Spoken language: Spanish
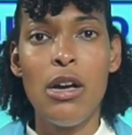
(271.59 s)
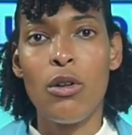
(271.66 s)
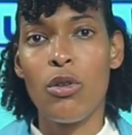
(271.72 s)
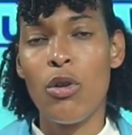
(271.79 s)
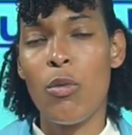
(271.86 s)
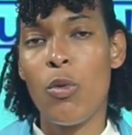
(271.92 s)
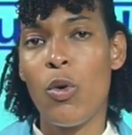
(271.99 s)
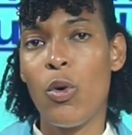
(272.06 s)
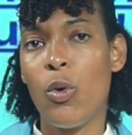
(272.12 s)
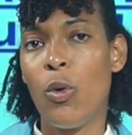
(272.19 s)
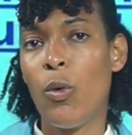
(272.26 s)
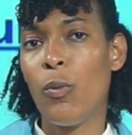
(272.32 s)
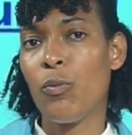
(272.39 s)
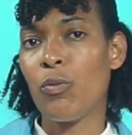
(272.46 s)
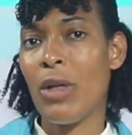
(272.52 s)

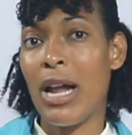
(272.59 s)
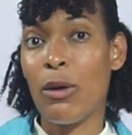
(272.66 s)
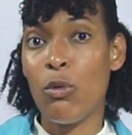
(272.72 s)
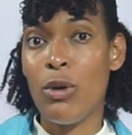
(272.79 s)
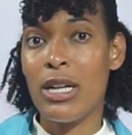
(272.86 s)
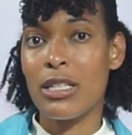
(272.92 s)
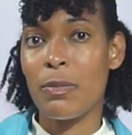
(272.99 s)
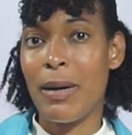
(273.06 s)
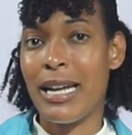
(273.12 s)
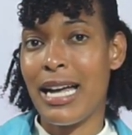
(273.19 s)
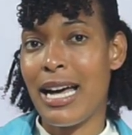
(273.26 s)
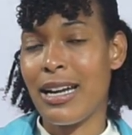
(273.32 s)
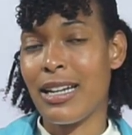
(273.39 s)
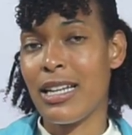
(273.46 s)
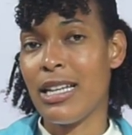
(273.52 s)
como algunas para,